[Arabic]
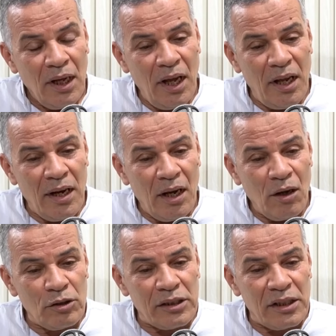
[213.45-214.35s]
انا
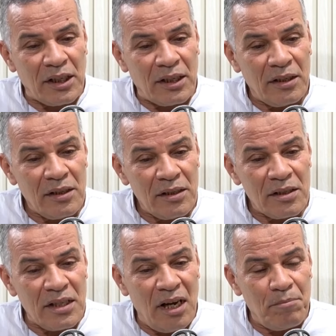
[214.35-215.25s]
قلت لك
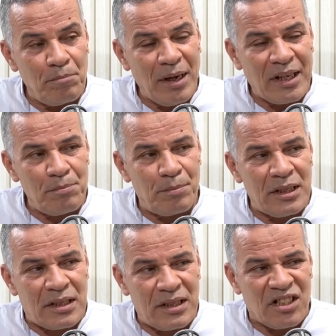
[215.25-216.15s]
صاحب مكتب
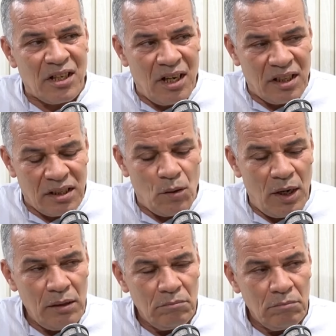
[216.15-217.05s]
استشارات توا
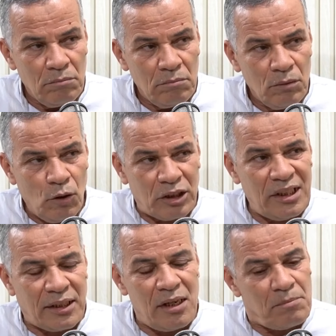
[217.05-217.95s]
وقت
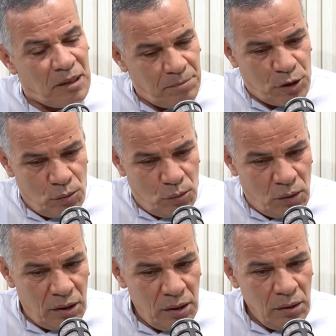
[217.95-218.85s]
يكلمك مسؤول